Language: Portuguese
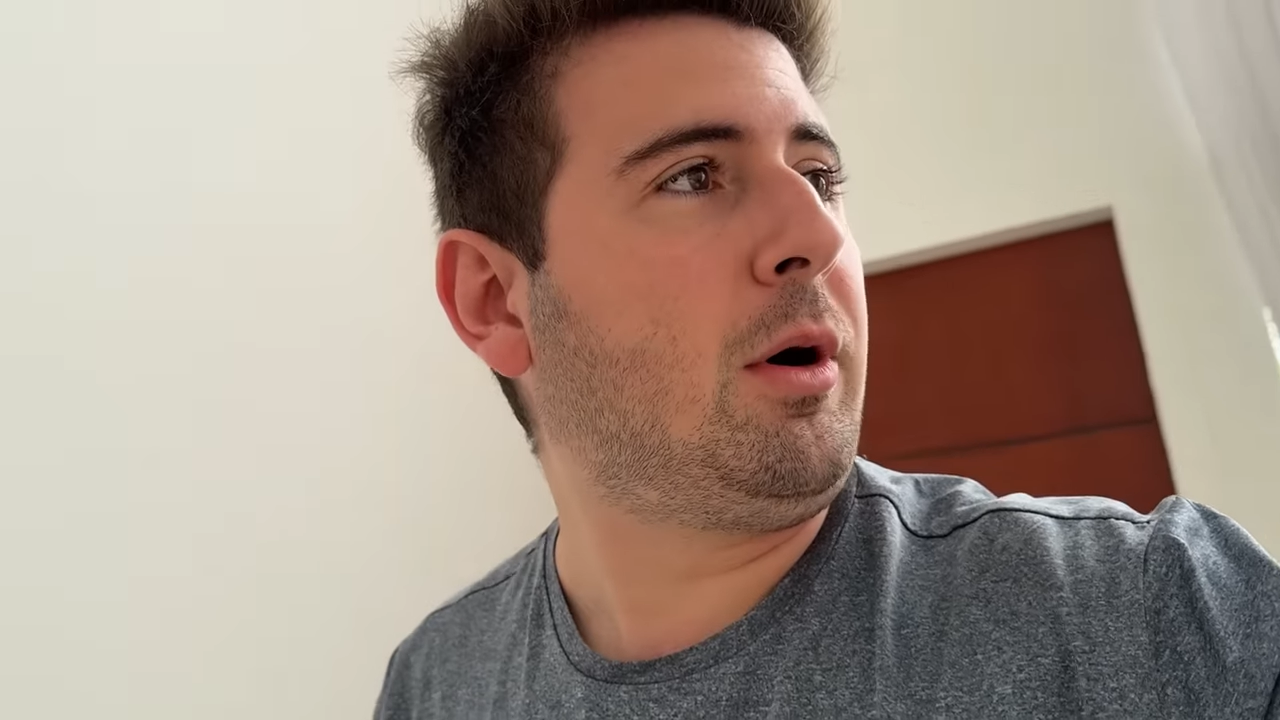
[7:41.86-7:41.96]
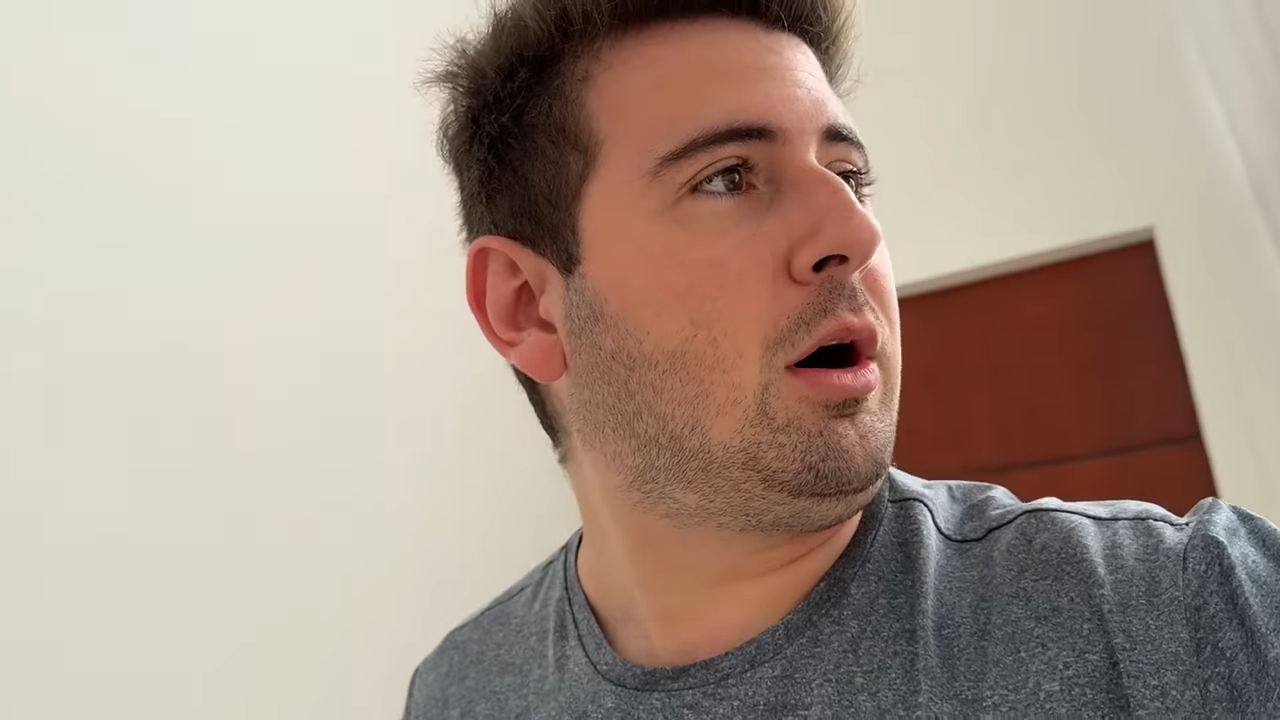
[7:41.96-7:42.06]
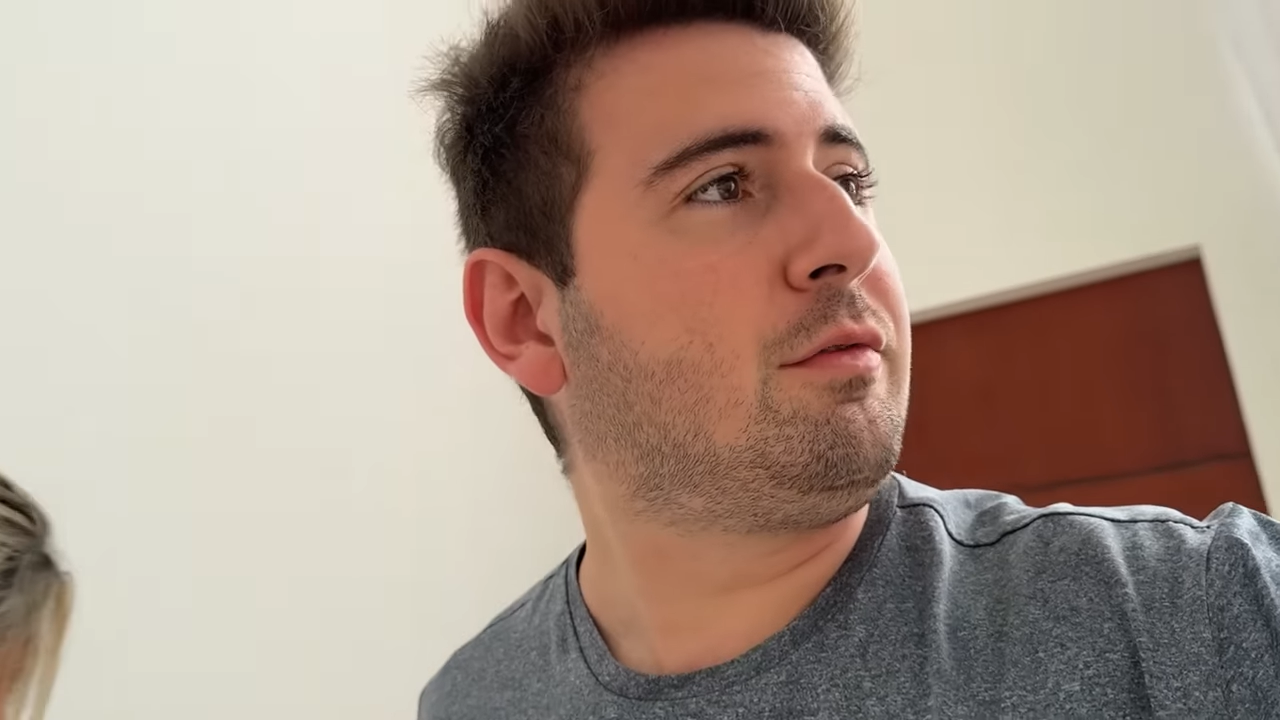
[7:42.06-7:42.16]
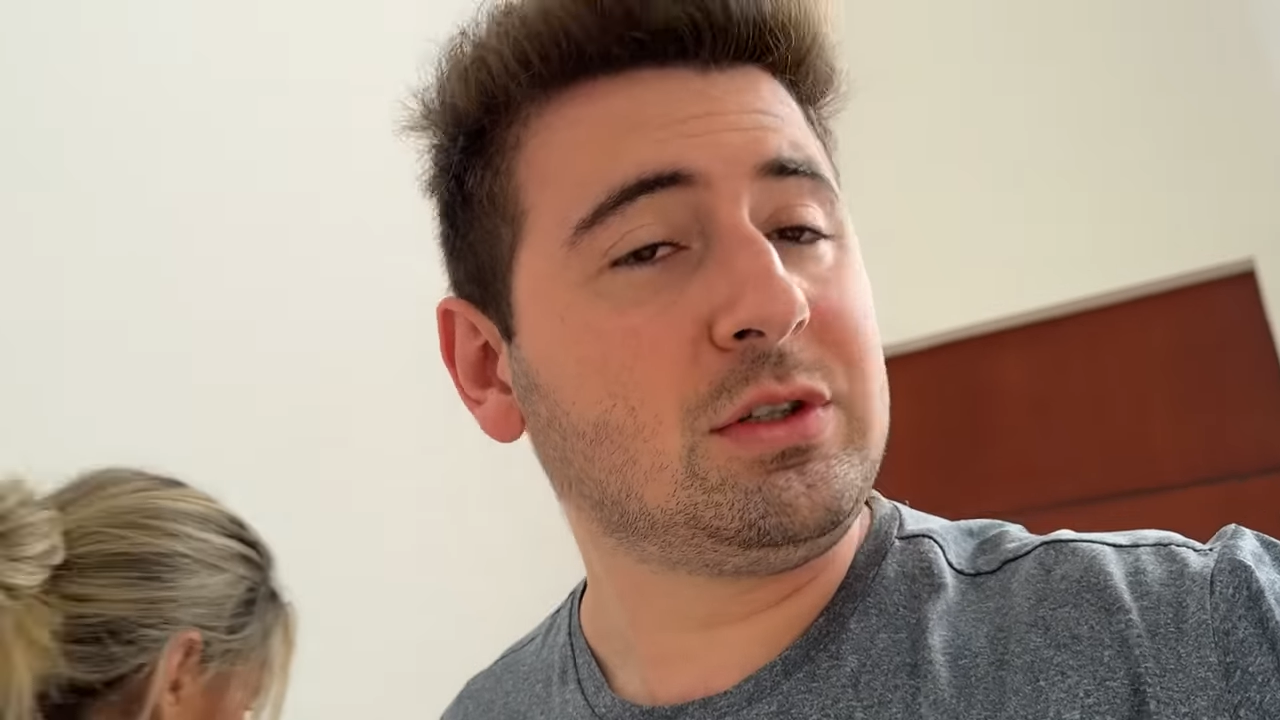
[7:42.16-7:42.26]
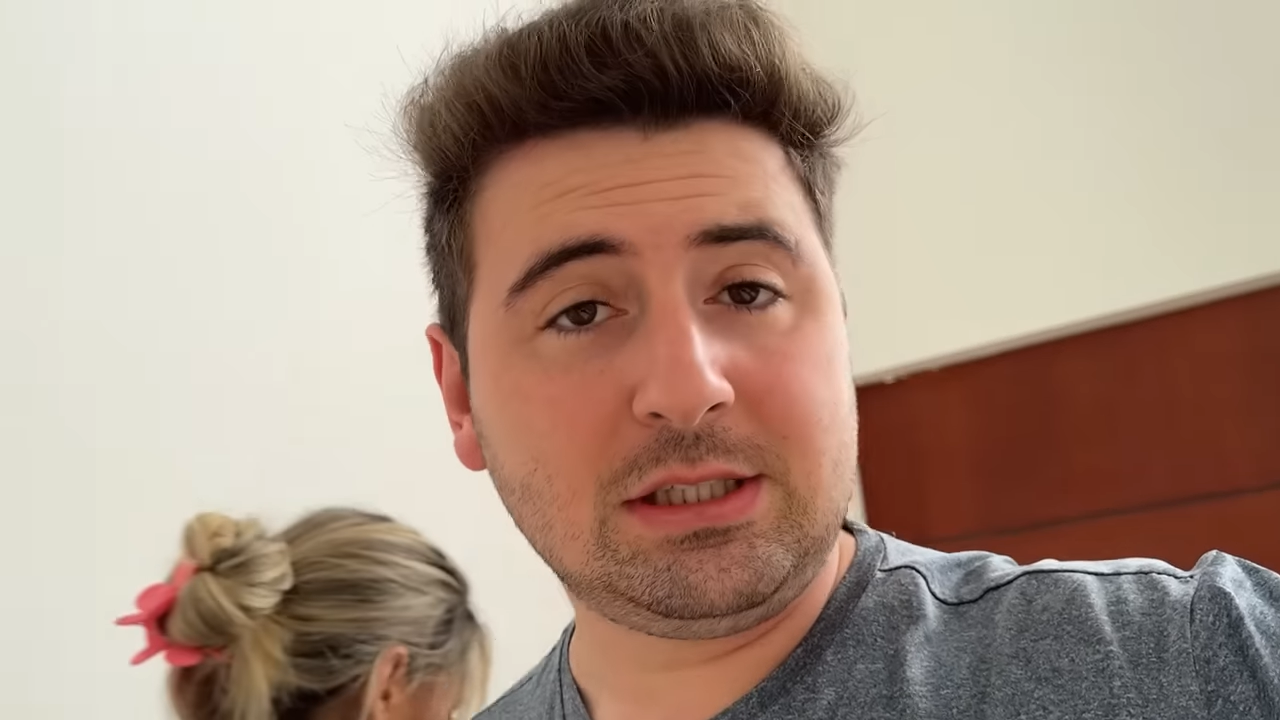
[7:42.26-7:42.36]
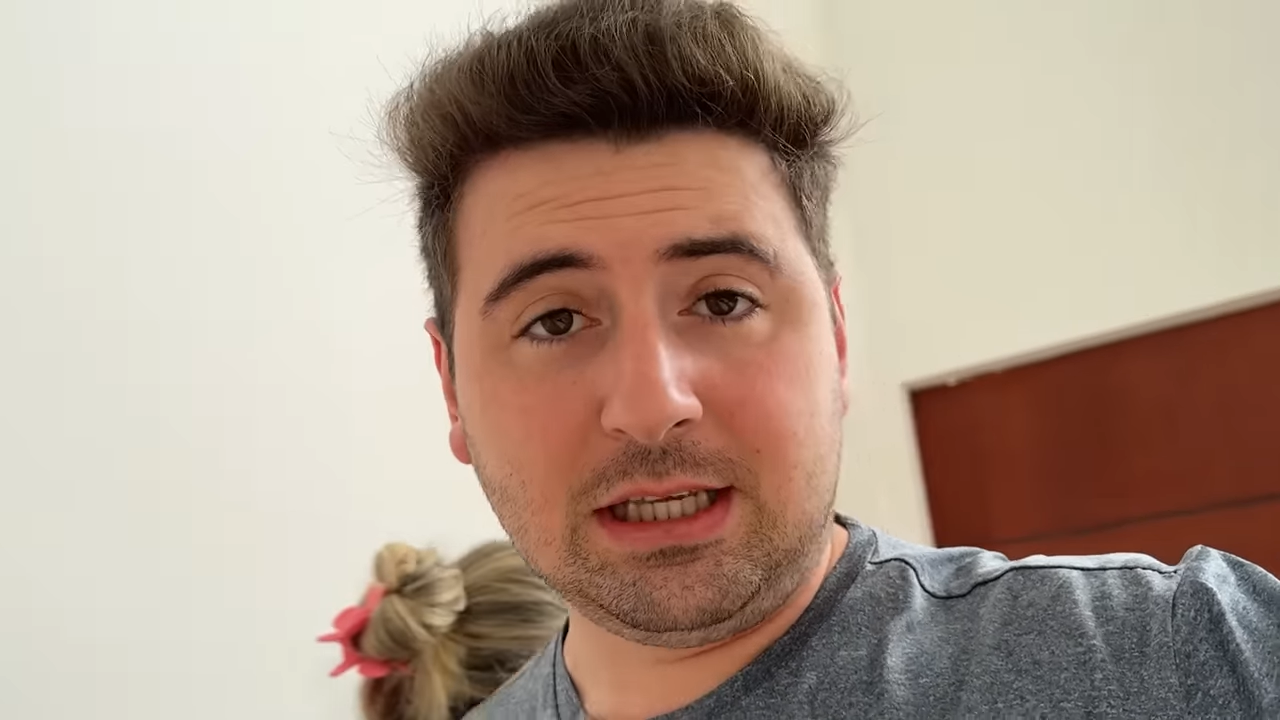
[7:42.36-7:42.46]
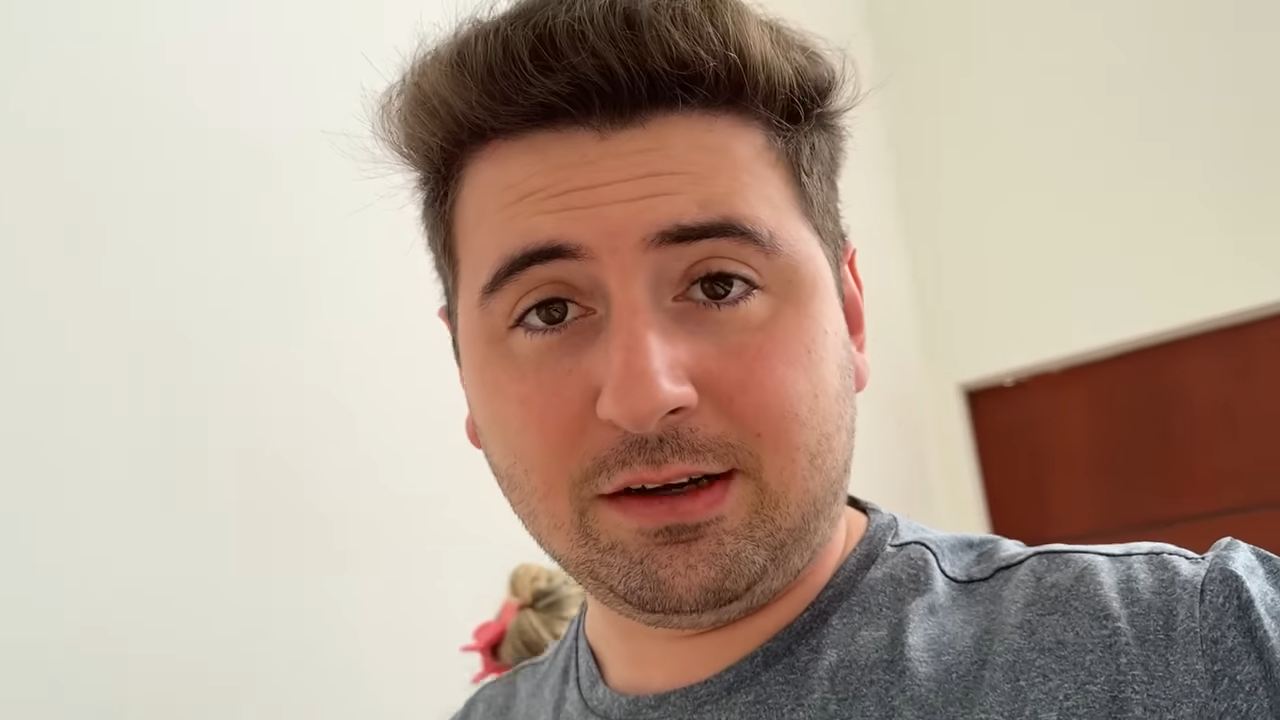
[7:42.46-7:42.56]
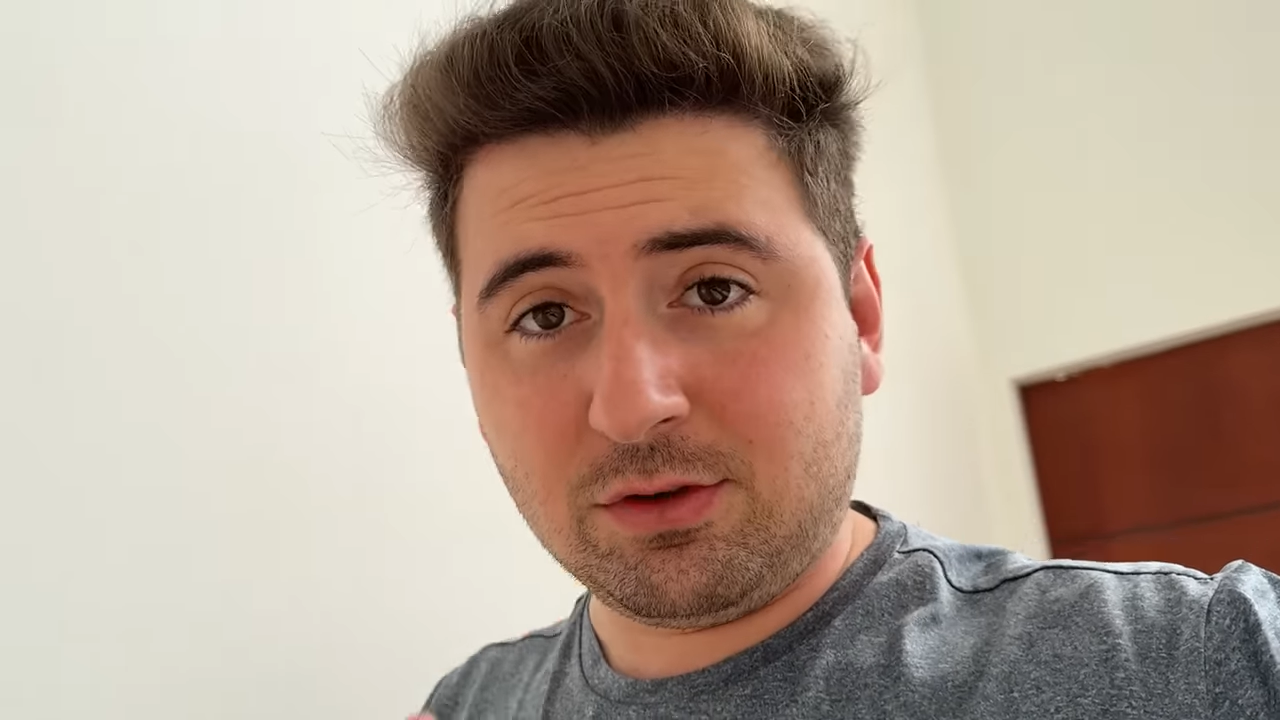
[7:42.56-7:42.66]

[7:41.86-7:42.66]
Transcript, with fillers: ó, vou ensinar